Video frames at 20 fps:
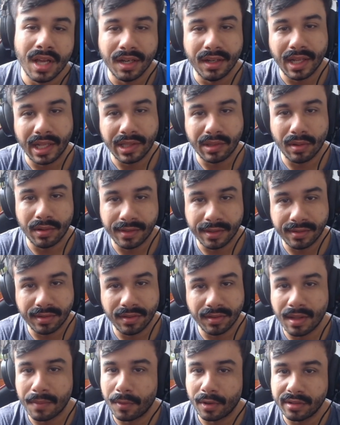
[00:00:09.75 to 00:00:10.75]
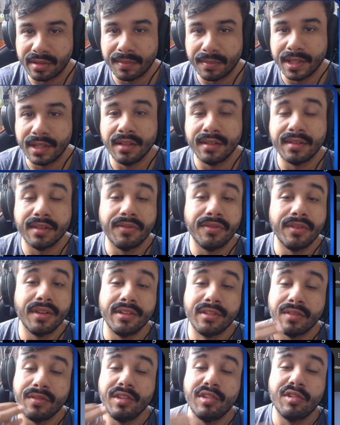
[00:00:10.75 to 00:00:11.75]
na atualização da próxima
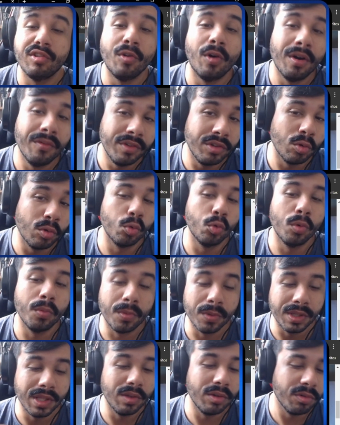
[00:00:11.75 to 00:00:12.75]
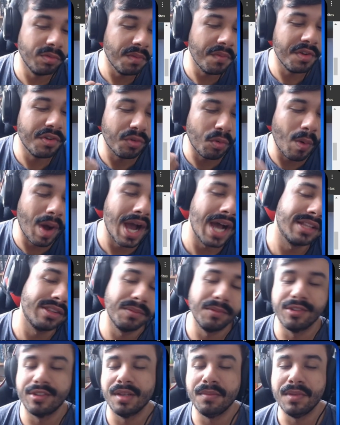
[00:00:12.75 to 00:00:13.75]
terça-feira, dia 29 de outubro de
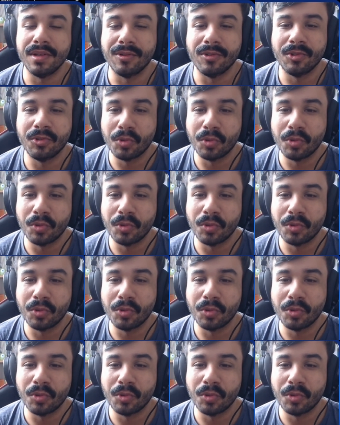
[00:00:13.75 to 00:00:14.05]
2024, meus amigos.